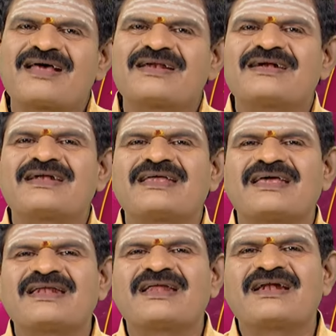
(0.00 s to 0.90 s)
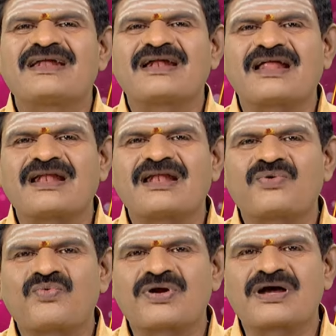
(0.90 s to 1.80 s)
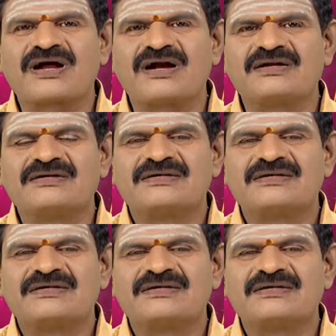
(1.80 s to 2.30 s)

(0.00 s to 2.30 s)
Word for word: யார்கிட்ட என்னென்ன நல்ல குணங்கள்